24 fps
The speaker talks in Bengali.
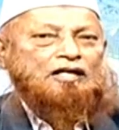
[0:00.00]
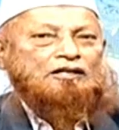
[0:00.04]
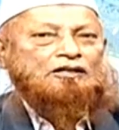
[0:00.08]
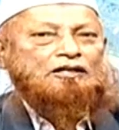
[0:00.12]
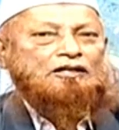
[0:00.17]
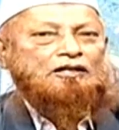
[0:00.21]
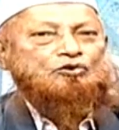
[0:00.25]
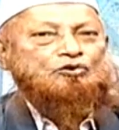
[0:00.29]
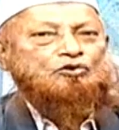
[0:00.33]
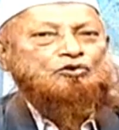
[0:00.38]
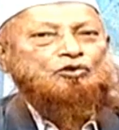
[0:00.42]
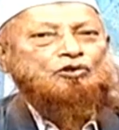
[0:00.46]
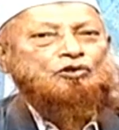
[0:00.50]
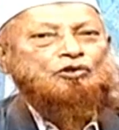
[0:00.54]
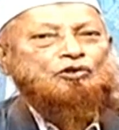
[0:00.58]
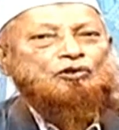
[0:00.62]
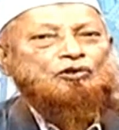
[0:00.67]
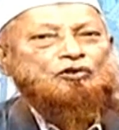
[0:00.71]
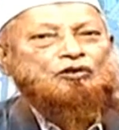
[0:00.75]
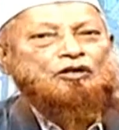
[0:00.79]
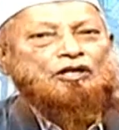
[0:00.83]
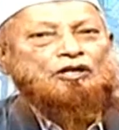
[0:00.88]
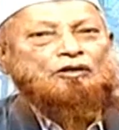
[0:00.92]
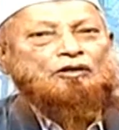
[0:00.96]
এই যে একটা
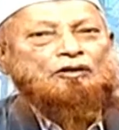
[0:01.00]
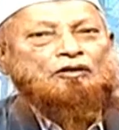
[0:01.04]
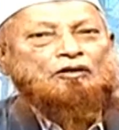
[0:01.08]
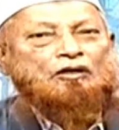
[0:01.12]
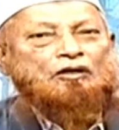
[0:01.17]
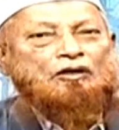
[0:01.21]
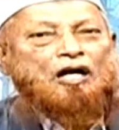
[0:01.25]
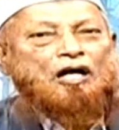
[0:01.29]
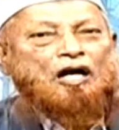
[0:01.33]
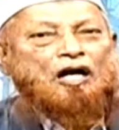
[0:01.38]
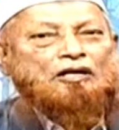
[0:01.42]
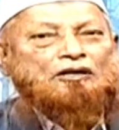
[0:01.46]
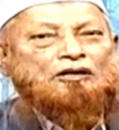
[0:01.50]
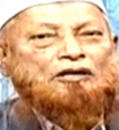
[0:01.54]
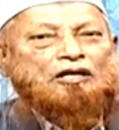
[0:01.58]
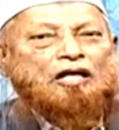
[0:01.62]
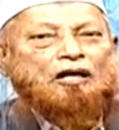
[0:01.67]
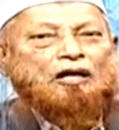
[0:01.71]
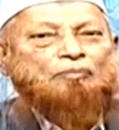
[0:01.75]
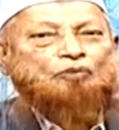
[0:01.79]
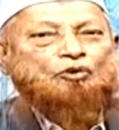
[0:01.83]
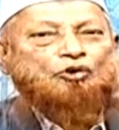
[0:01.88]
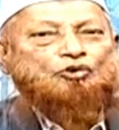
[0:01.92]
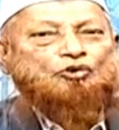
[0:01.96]
যুগান্তকারী
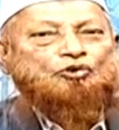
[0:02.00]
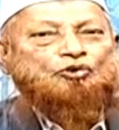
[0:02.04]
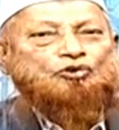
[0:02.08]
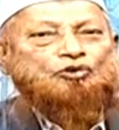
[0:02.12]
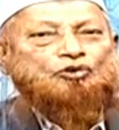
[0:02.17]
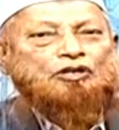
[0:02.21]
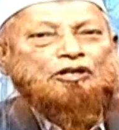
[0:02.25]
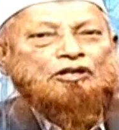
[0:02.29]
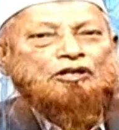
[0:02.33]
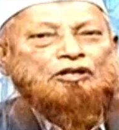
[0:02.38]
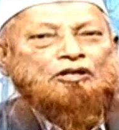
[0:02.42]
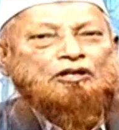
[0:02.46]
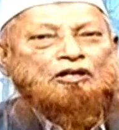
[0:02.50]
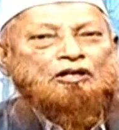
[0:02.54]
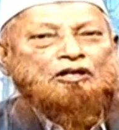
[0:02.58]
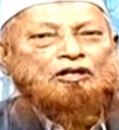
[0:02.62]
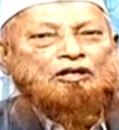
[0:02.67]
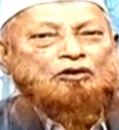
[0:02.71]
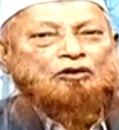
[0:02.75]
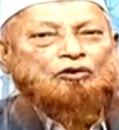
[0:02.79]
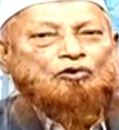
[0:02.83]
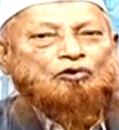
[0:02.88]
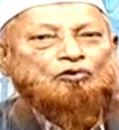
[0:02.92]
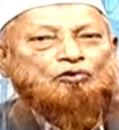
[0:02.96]
একটা পদ্ধতি
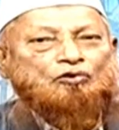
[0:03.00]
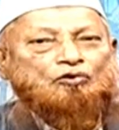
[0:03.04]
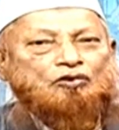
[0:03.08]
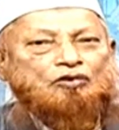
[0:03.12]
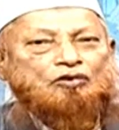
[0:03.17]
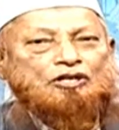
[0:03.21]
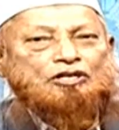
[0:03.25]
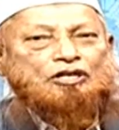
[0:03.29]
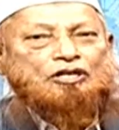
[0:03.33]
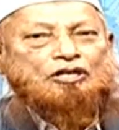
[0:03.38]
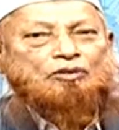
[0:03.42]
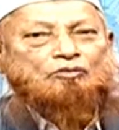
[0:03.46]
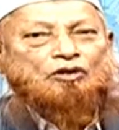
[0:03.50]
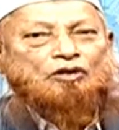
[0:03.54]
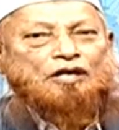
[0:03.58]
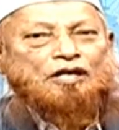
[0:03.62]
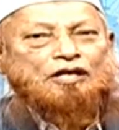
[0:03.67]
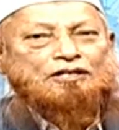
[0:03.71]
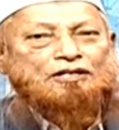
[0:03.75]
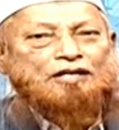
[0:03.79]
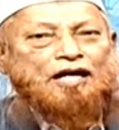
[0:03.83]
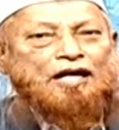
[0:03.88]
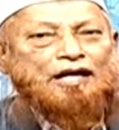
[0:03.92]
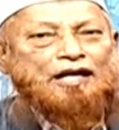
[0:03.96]
গ্রহণ করেছে
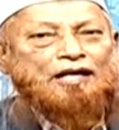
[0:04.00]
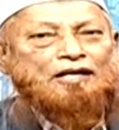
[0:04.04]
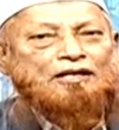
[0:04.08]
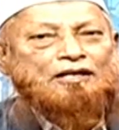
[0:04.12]
এবং এই